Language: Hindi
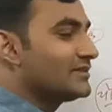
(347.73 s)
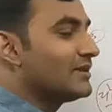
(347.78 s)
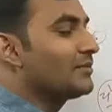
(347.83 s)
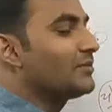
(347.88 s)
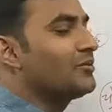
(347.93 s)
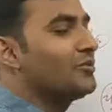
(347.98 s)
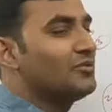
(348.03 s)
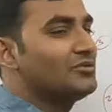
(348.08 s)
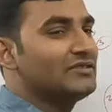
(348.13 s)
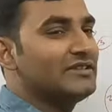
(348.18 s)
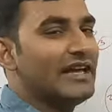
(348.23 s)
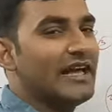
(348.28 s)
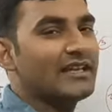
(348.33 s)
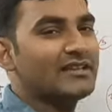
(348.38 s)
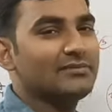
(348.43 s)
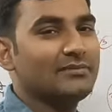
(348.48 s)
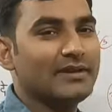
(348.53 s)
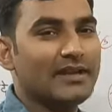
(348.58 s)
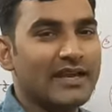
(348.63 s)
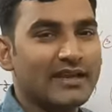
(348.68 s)
सबको
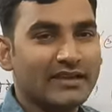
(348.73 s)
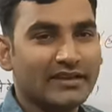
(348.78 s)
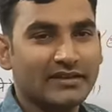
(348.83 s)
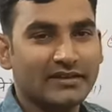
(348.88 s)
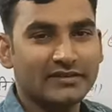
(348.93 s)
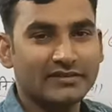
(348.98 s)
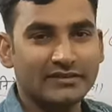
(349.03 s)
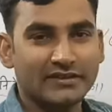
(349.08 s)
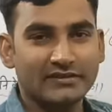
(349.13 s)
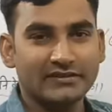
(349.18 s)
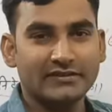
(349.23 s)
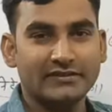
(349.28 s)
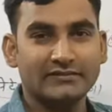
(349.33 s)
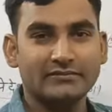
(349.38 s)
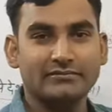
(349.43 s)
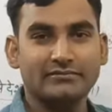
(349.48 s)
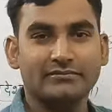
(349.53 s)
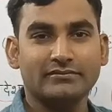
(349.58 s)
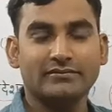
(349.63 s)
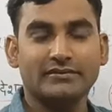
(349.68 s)
दास बना के रखते थे
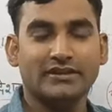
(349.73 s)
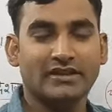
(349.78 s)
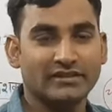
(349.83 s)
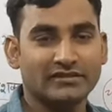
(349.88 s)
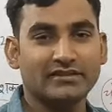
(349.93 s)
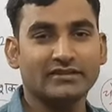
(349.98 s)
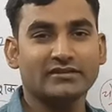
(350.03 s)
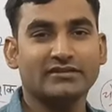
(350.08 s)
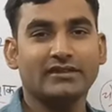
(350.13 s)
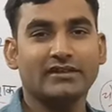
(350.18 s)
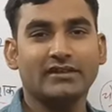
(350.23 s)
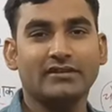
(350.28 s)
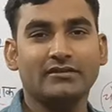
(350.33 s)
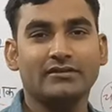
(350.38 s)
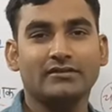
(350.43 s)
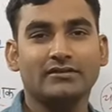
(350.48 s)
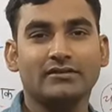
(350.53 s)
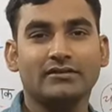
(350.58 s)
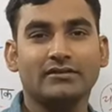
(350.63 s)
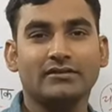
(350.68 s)
कह सकते ना
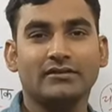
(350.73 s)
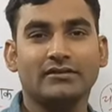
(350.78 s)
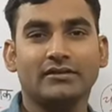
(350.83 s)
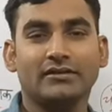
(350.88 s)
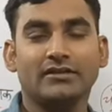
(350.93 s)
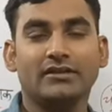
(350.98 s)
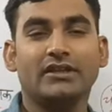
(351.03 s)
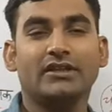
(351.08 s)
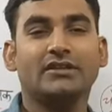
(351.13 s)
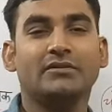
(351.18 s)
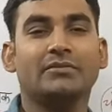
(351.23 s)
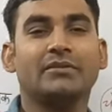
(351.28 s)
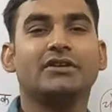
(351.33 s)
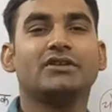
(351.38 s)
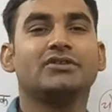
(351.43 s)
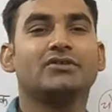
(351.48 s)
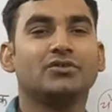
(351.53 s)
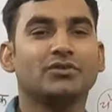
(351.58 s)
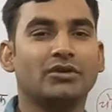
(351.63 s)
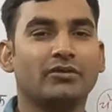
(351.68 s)
एक
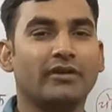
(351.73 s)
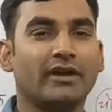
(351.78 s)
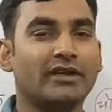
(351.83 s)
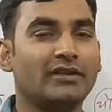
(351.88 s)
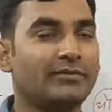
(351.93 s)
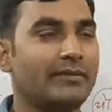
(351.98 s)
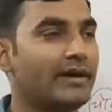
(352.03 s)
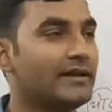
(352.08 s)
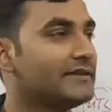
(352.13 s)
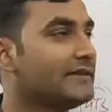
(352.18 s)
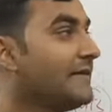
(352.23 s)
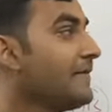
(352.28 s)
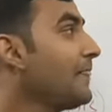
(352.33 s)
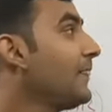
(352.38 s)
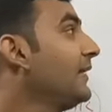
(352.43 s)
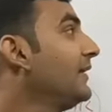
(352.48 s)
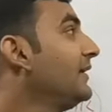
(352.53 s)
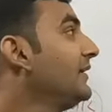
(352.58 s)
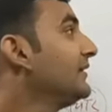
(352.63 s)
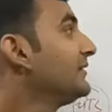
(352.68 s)
बड़ी दुख वाली बात है
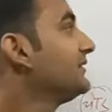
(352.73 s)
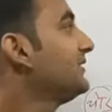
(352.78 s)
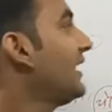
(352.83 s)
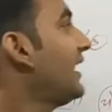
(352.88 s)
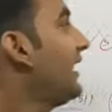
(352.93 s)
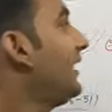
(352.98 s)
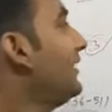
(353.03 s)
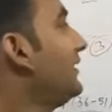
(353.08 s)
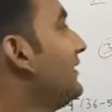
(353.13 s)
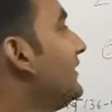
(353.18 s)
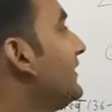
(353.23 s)
क्या